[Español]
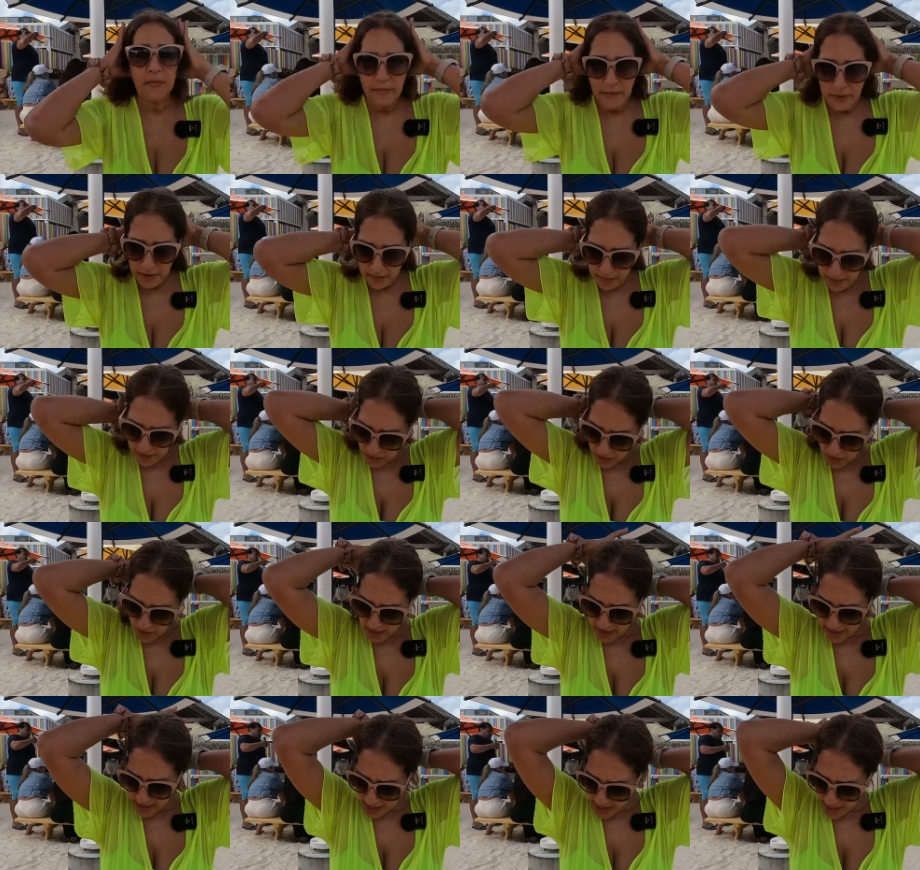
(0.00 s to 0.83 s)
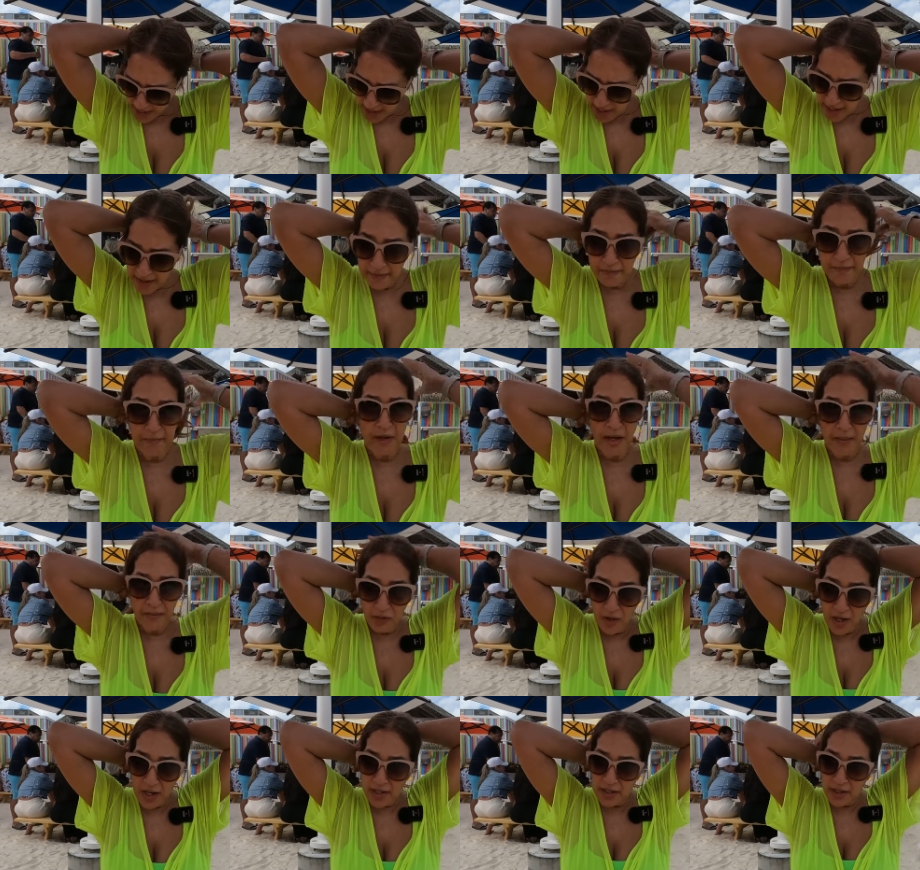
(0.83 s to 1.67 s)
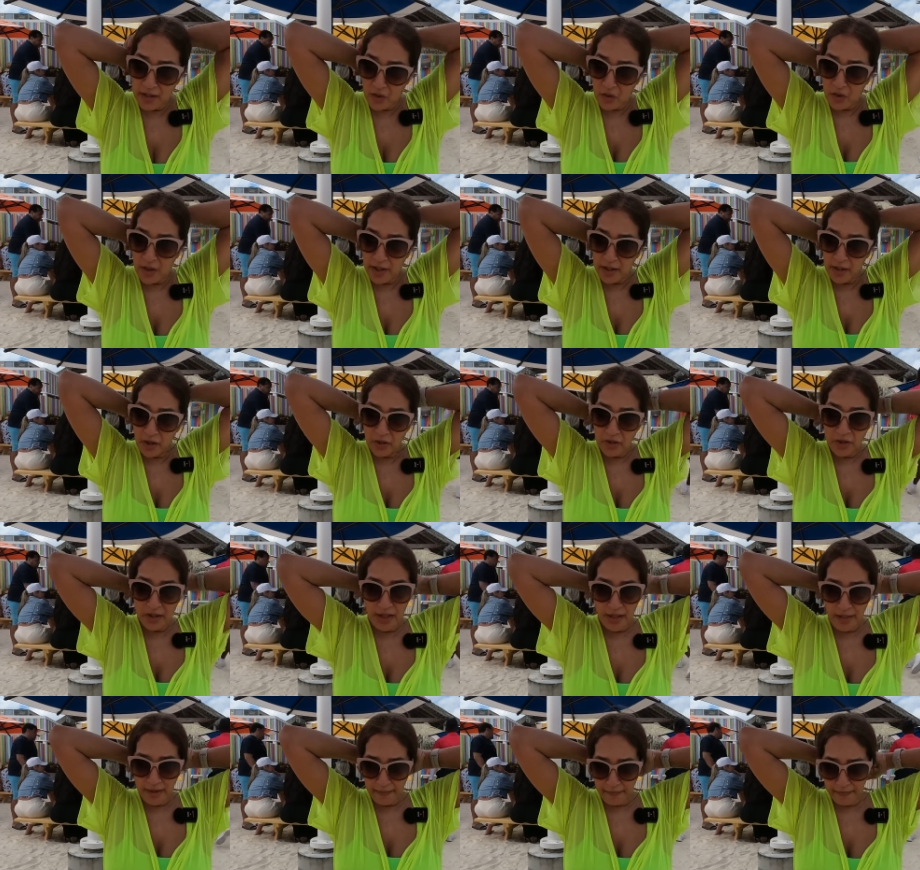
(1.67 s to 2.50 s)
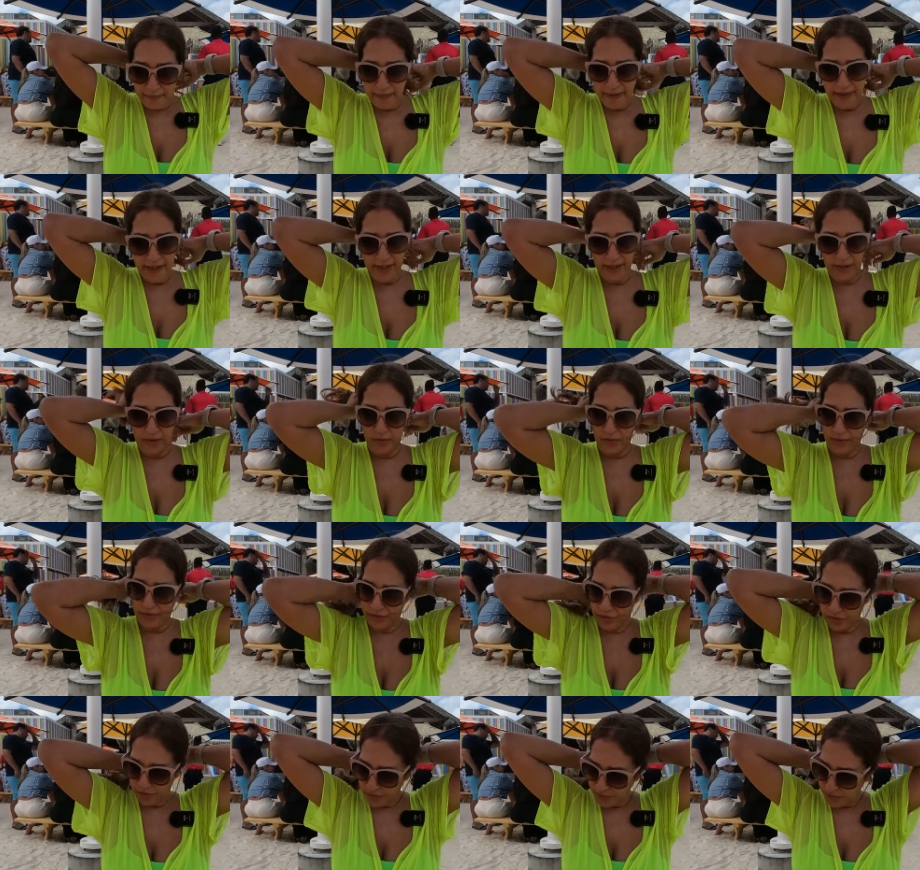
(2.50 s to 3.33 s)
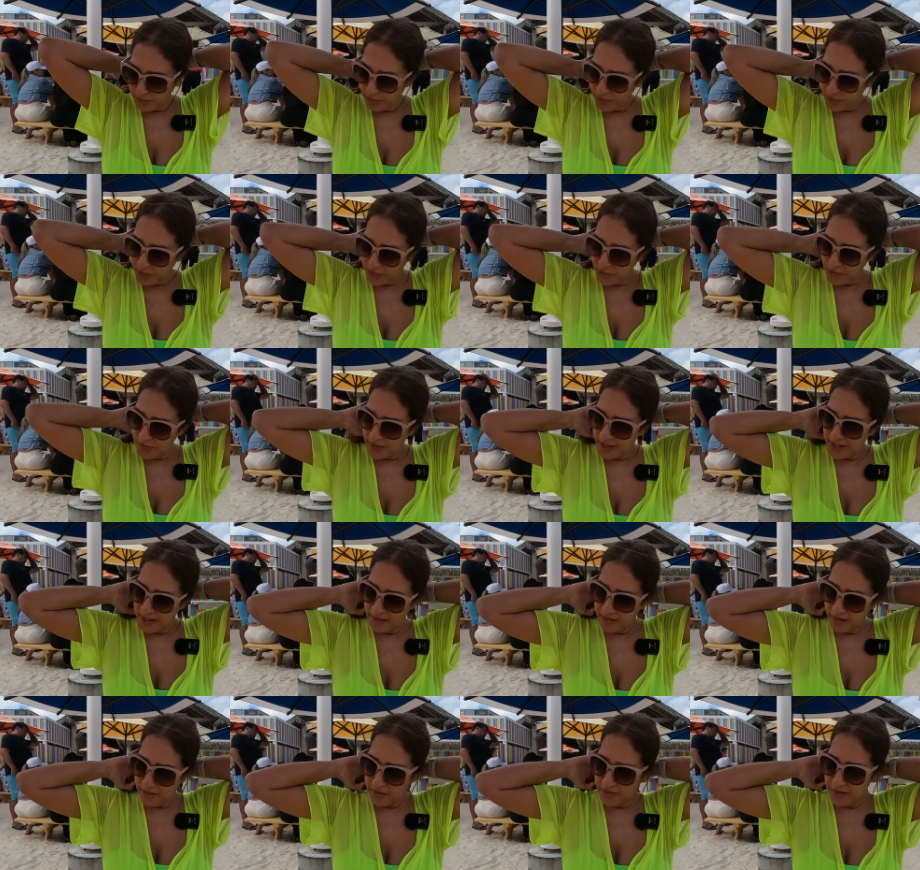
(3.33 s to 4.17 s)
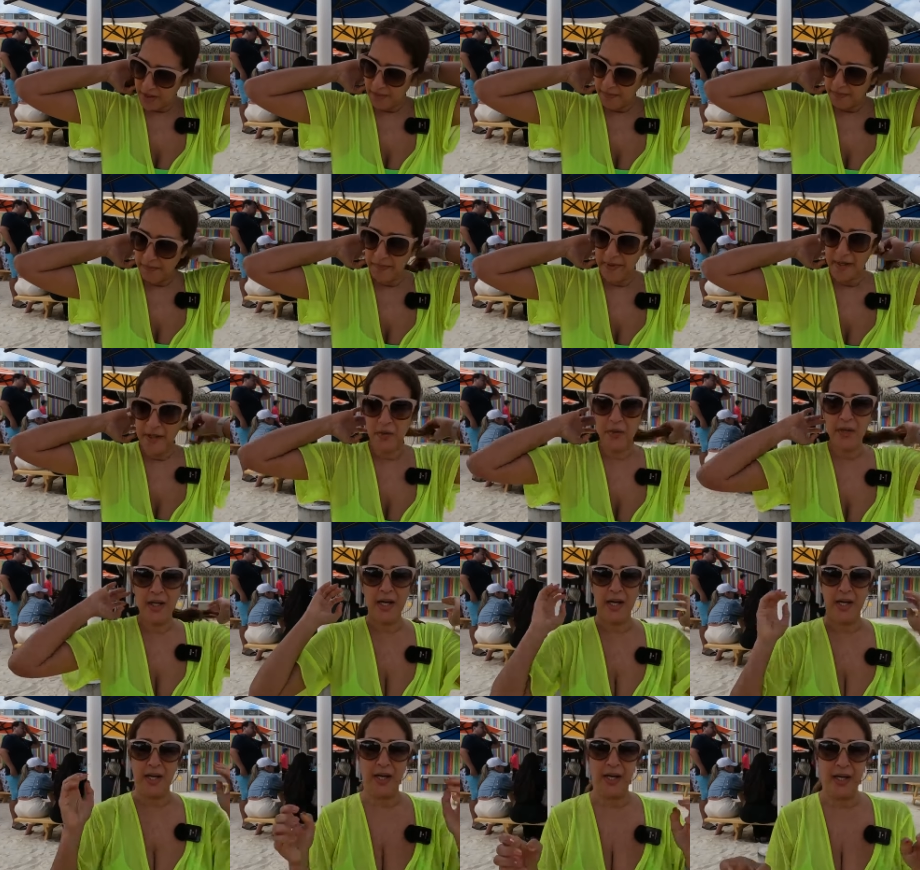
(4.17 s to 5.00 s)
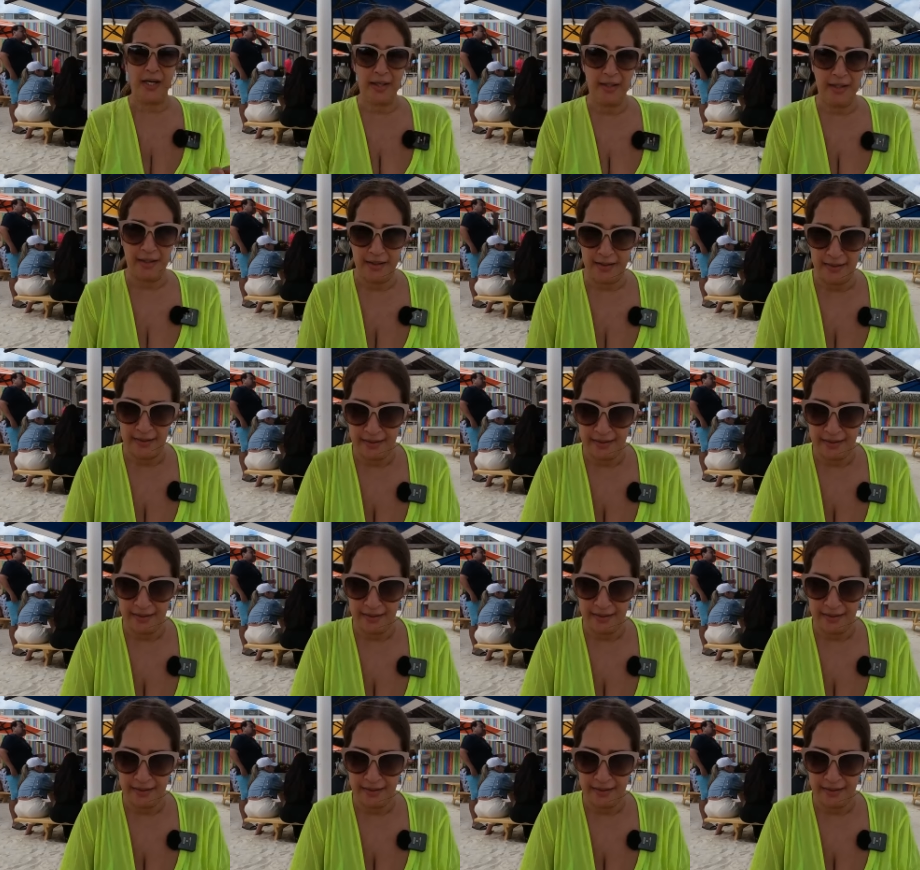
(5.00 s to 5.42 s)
Primero que nada, vamos a recogernos el pelo. Yo no puedo comer con el pelo en la cara.